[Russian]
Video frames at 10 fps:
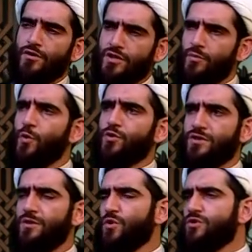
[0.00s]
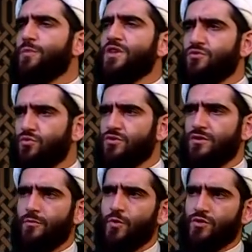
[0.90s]
не может, не может проснуться,
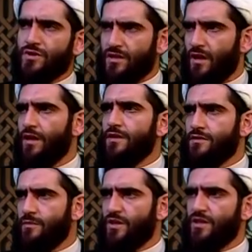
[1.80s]
не может отдалить себя,